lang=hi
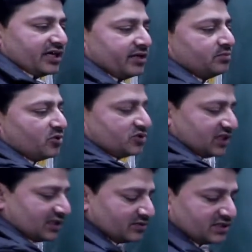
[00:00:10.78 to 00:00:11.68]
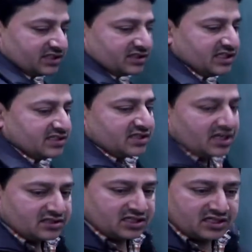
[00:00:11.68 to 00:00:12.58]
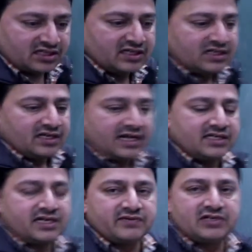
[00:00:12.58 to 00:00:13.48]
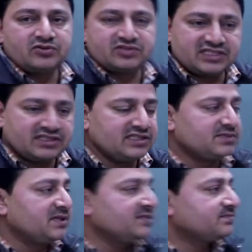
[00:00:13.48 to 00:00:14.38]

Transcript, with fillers: एन बहुत ज़्यादा होते हैं तीन हज़ार तक एन की वैल्यू हो जाती है इसमें